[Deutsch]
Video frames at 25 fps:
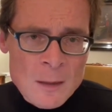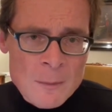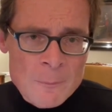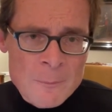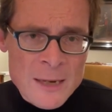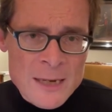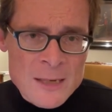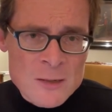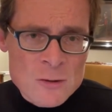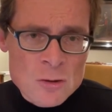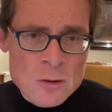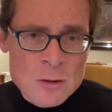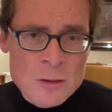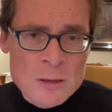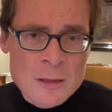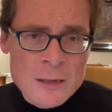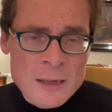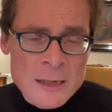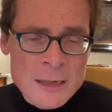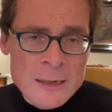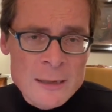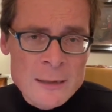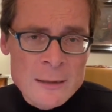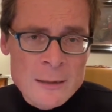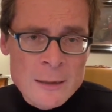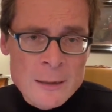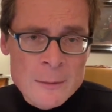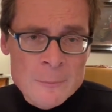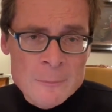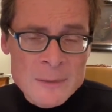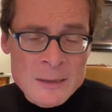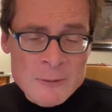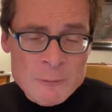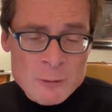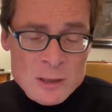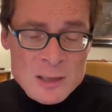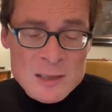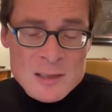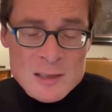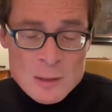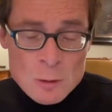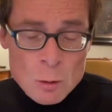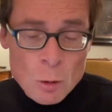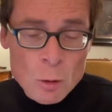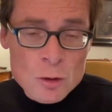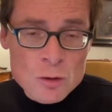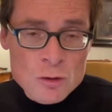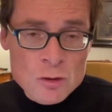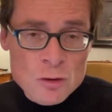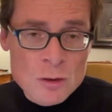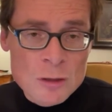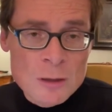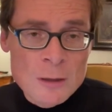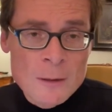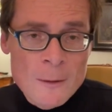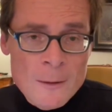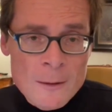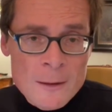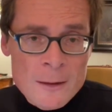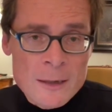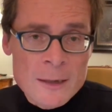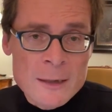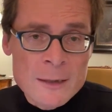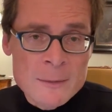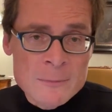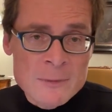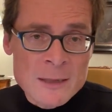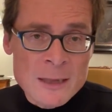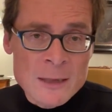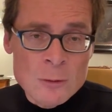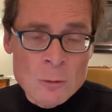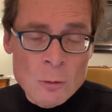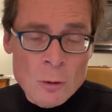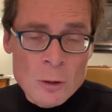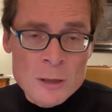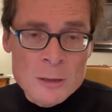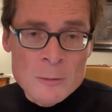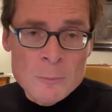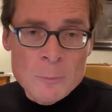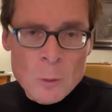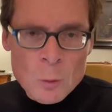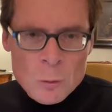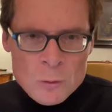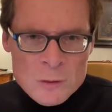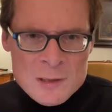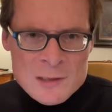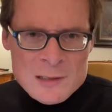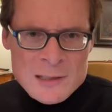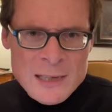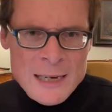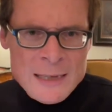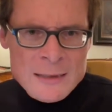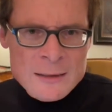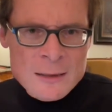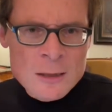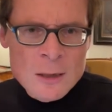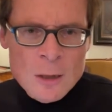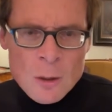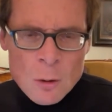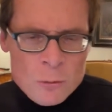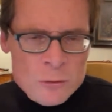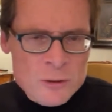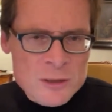Menschen in, ähm, für diese Deutschen in den neuen Bundesländern.